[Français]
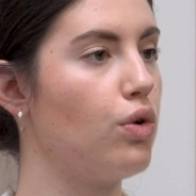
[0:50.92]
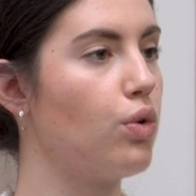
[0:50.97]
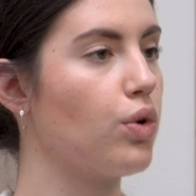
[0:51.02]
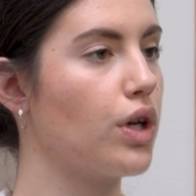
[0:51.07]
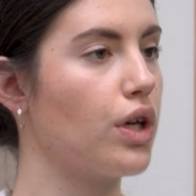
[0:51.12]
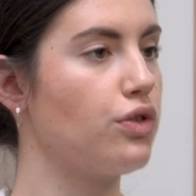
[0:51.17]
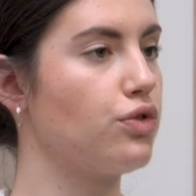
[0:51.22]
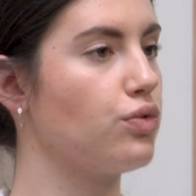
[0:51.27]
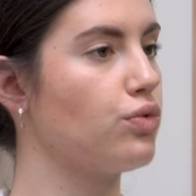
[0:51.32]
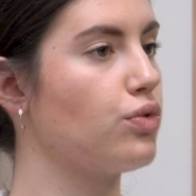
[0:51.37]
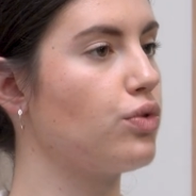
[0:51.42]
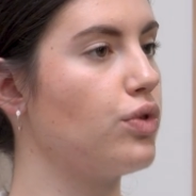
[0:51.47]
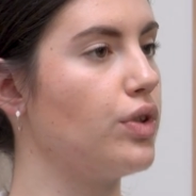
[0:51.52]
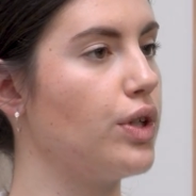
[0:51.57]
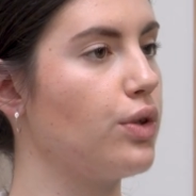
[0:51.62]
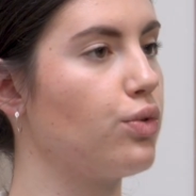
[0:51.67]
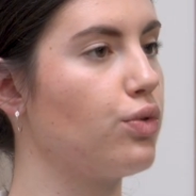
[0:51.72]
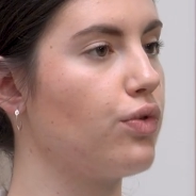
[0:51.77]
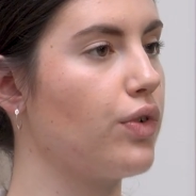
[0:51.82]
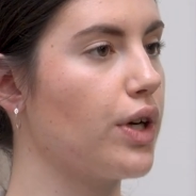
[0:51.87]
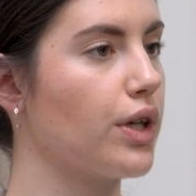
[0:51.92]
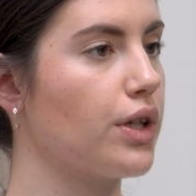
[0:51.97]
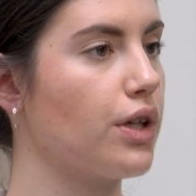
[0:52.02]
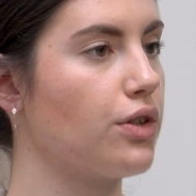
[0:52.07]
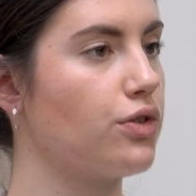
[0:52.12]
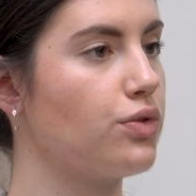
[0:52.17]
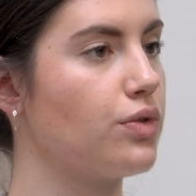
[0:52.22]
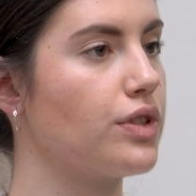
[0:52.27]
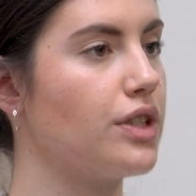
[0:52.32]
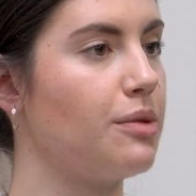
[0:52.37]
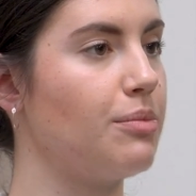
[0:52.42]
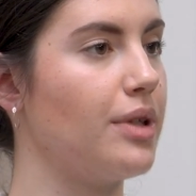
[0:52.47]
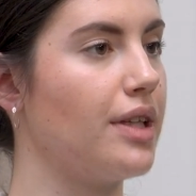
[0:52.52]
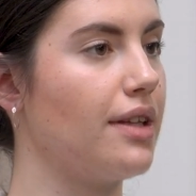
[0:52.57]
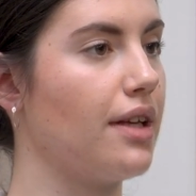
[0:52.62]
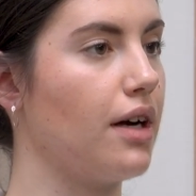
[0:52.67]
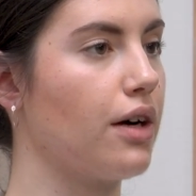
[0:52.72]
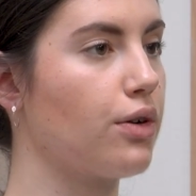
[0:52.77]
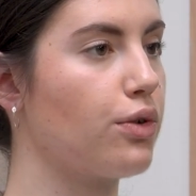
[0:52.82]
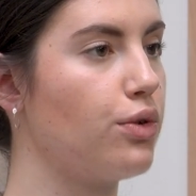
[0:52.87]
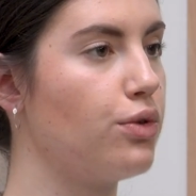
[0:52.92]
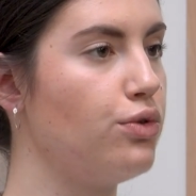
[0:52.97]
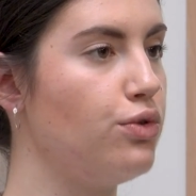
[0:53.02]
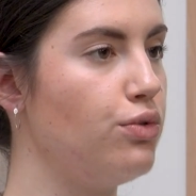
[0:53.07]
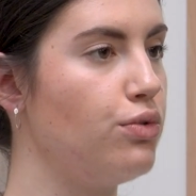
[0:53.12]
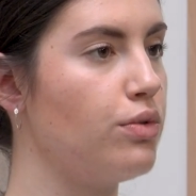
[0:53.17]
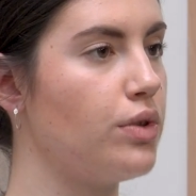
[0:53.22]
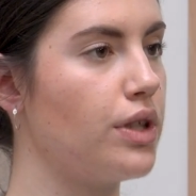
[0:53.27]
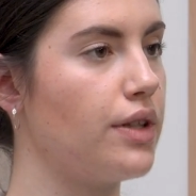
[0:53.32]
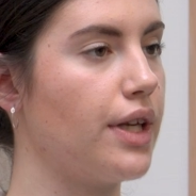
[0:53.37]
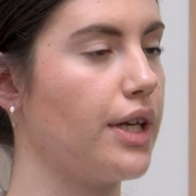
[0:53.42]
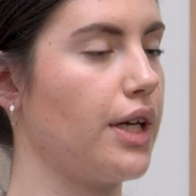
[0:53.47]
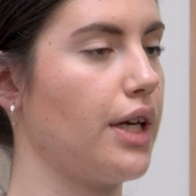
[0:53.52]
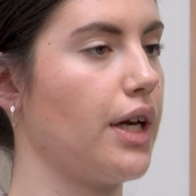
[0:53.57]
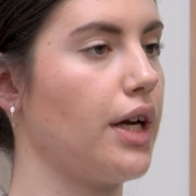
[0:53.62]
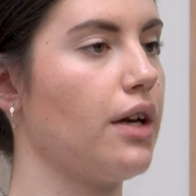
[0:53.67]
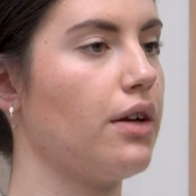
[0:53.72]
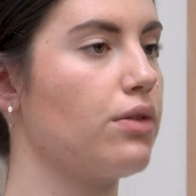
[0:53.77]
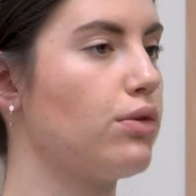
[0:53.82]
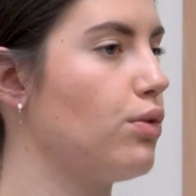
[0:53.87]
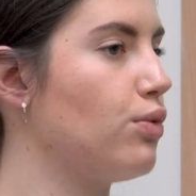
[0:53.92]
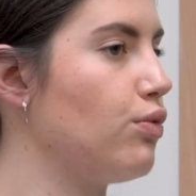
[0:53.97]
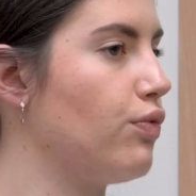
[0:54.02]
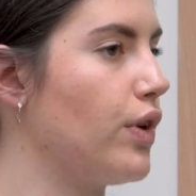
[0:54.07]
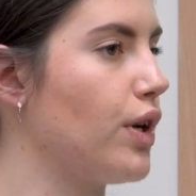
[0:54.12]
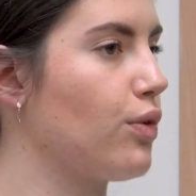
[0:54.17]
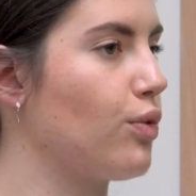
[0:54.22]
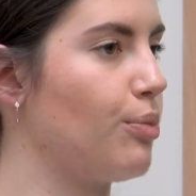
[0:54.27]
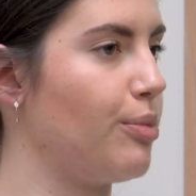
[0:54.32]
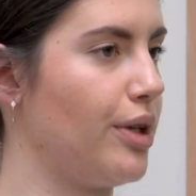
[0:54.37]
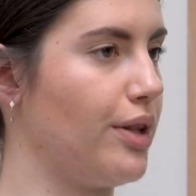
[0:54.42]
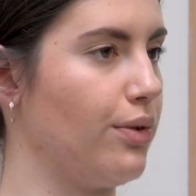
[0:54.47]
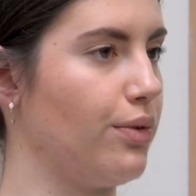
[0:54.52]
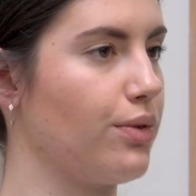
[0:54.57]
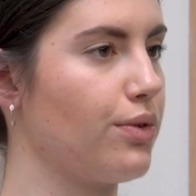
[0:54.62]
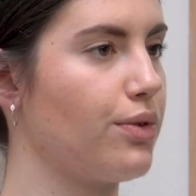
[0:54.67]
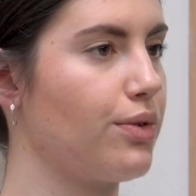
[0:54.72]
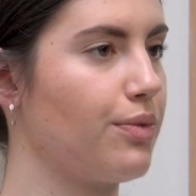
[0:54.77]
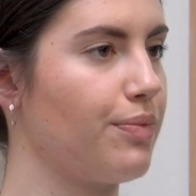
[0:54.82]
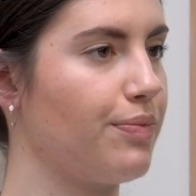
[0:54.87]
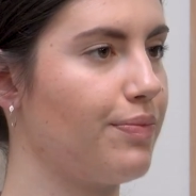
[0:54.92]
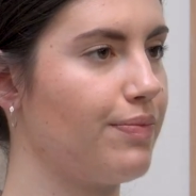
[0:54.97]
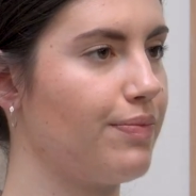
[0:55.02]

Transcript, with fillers: l'occasion de découvrir quelque chose qui m'était inconnu et d'acquérir de nouvelles compétences.